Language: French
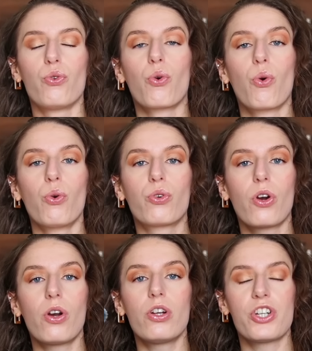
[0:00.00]
le gros
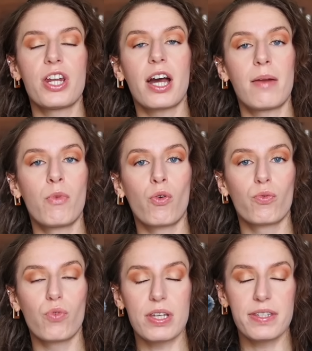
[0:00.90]
col, généralement on le
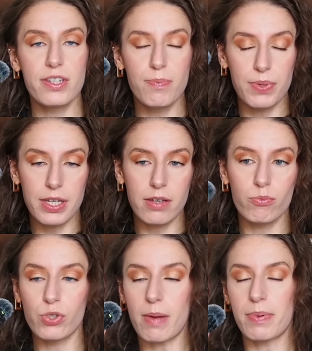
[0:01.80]
voit zippé,
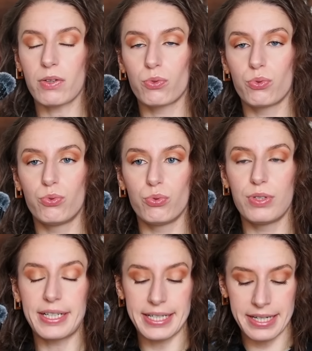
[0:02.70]
bon il y a plein de,
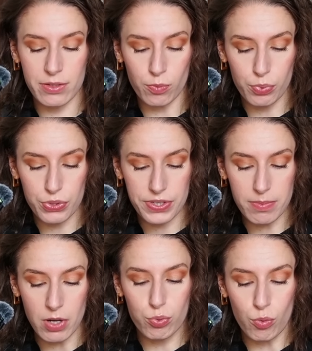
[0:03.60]
déclinaisons
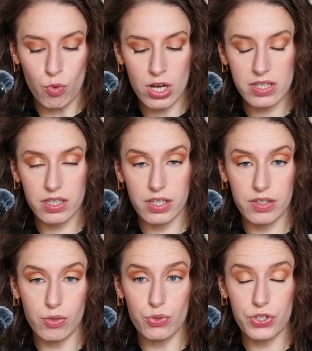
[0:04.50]
possibles. Pour moi
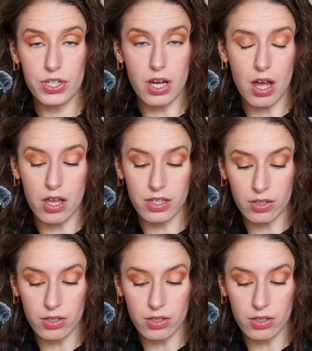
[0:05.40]
c'est aussi un